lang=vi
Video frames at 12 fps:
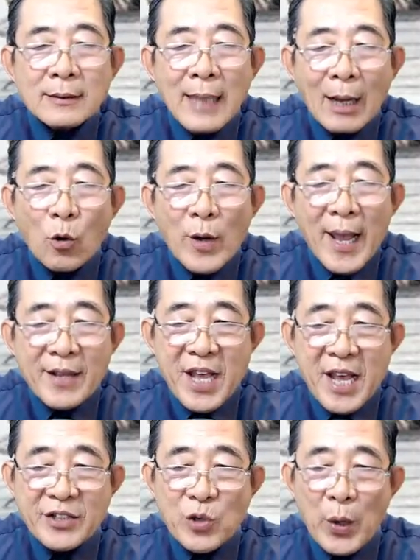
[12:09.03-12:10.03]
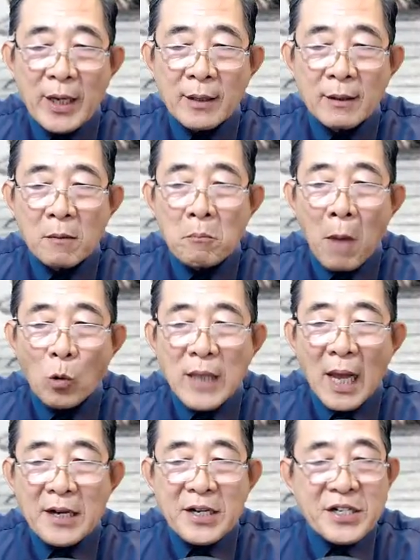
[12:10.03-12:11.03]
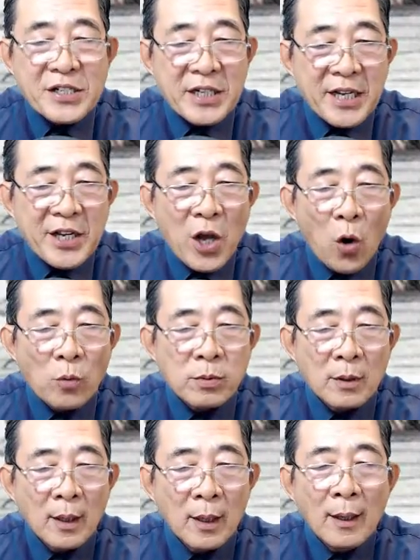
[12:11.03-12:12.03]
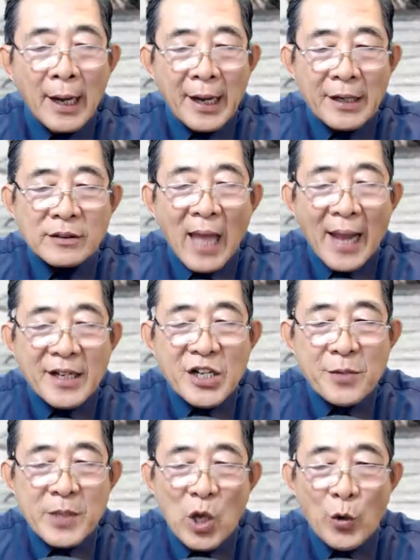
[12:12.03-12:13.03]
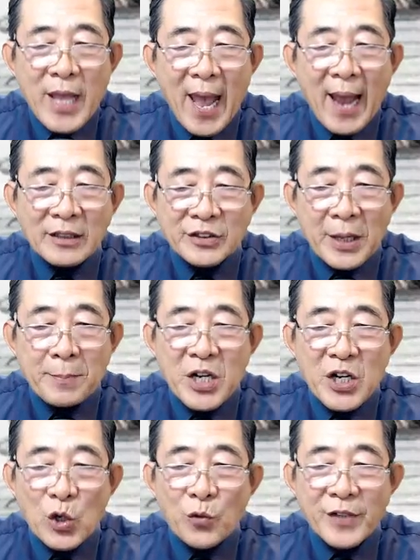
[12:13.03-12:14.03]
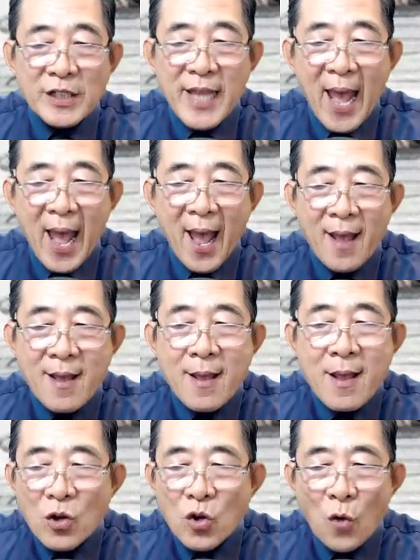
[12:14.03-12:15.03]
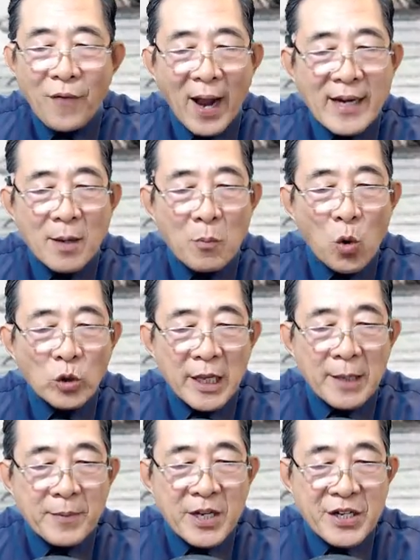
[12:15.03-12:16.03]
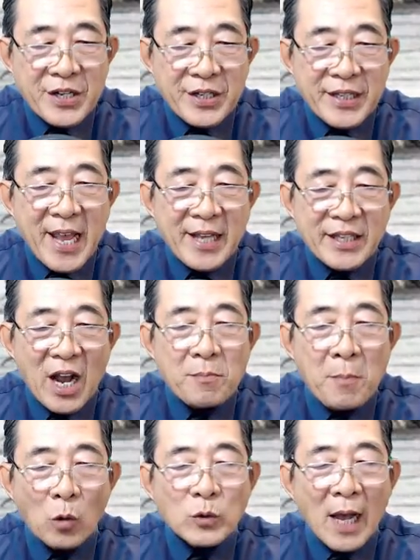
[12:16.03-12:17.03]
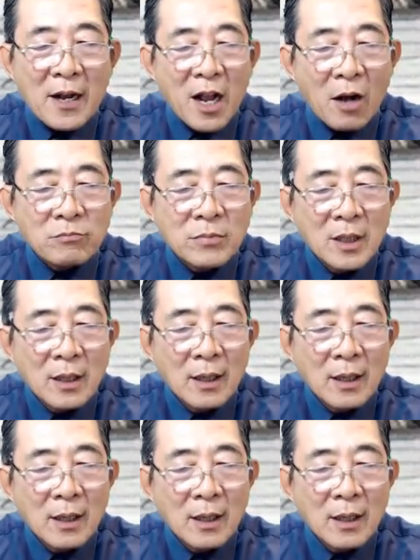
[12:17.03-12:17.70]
ta có nghe về chuyện mẫu thân ngươi ly hôn, hiện tại ngươi mới dội vàng tìm người của Phương gia, có phải là muốn tìm người che chở mẫu thân không?